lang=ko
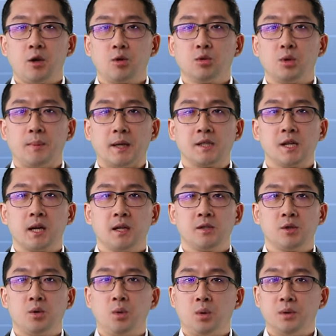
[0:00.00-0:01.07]
경우도
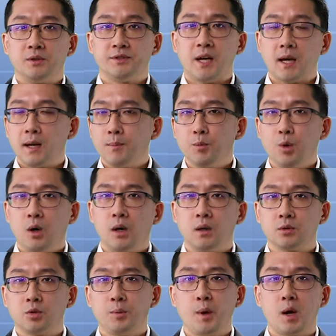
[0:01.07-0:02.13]
마찬가지로
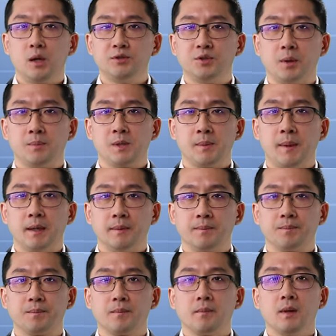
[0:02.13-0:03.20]
사람과 구별할 수 없지만
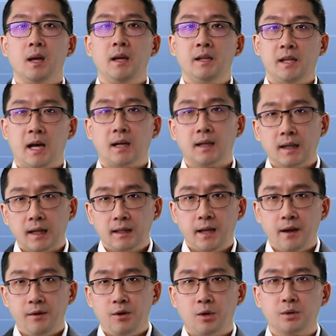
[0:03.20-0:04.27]

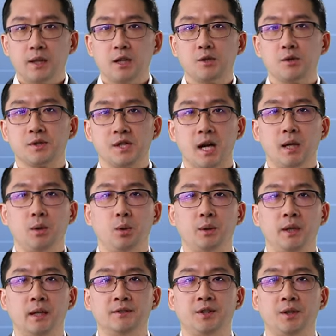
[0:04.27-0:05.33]
약간의 형태적 차이로
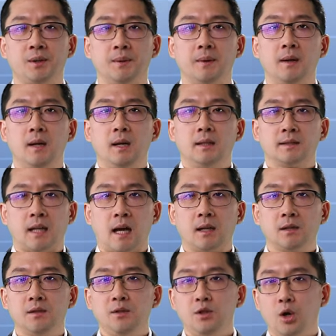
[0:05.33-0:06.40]
인해서
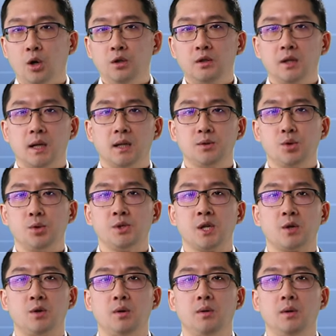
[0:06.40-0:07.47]
다른 열등한
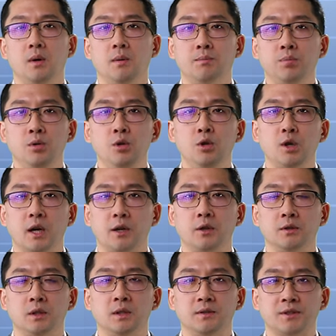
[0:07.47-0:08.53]
존재로
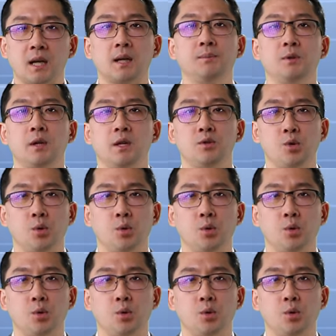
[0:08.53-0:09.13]
분류하려는 사람들이